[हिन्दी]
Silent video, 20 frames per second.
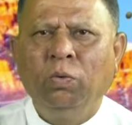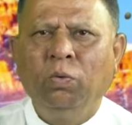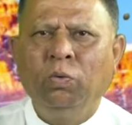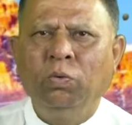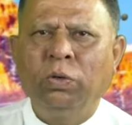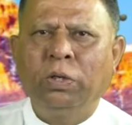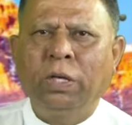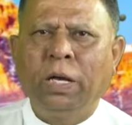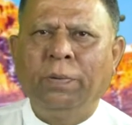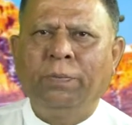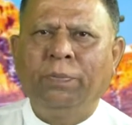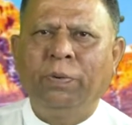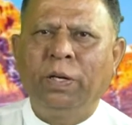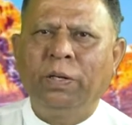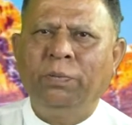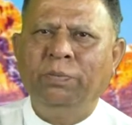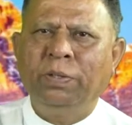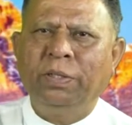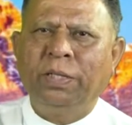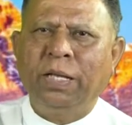उनका
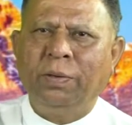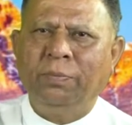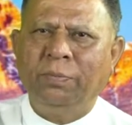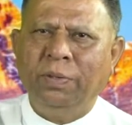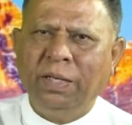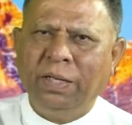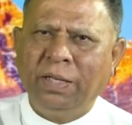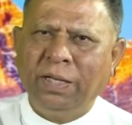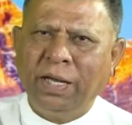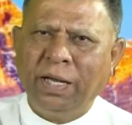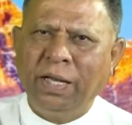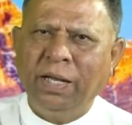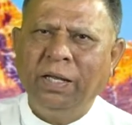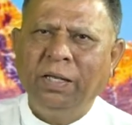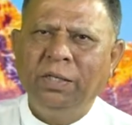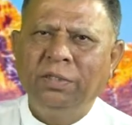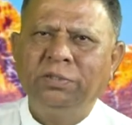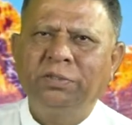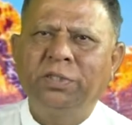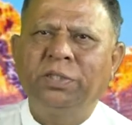फल भी क्या मिलेगा
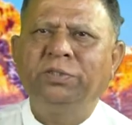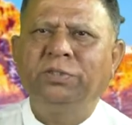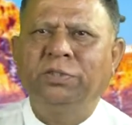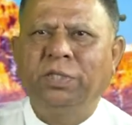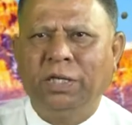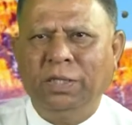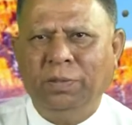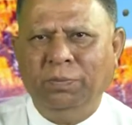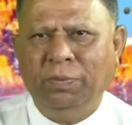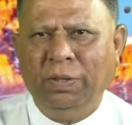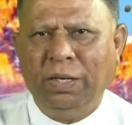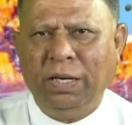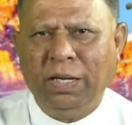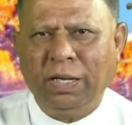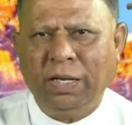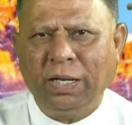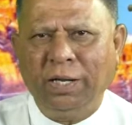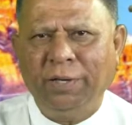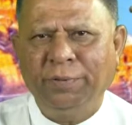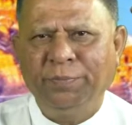संसारी
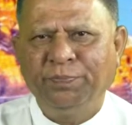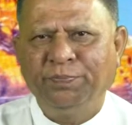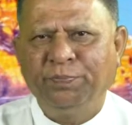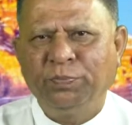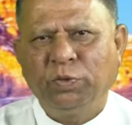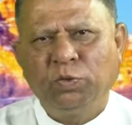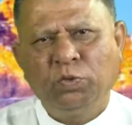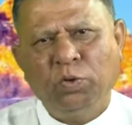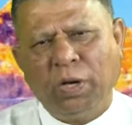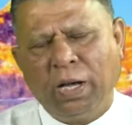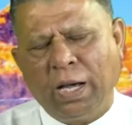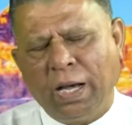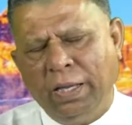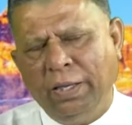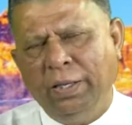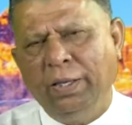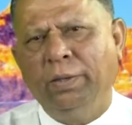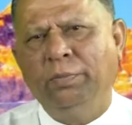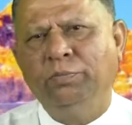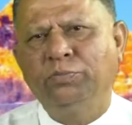मिलेगा तो
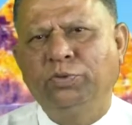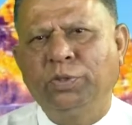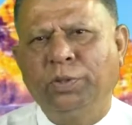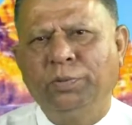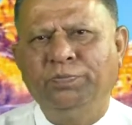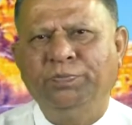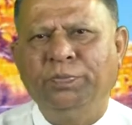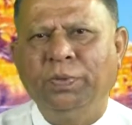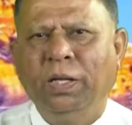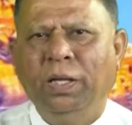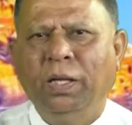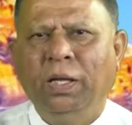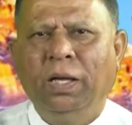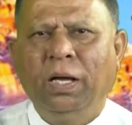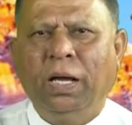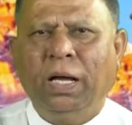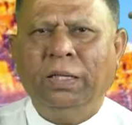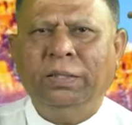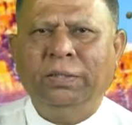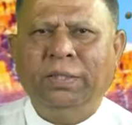आइए हम सब
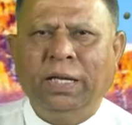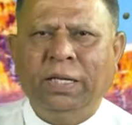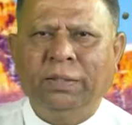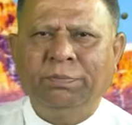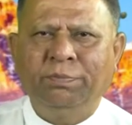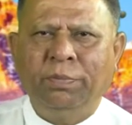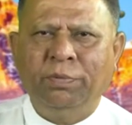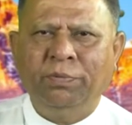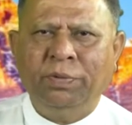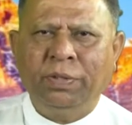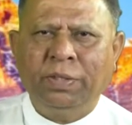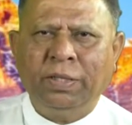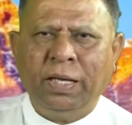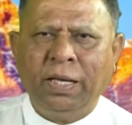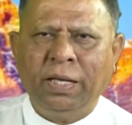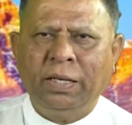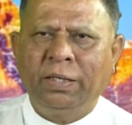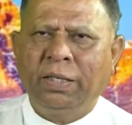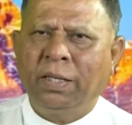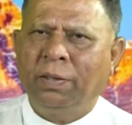आध्यात्म
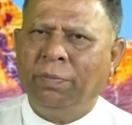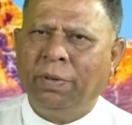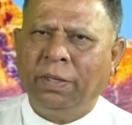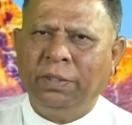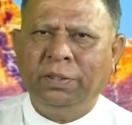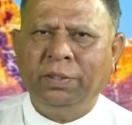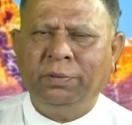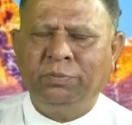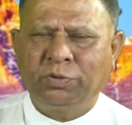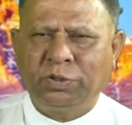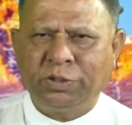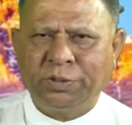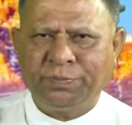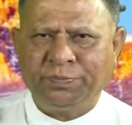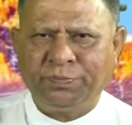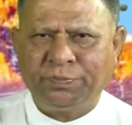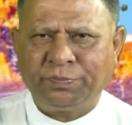विज्ञान के माध्यम से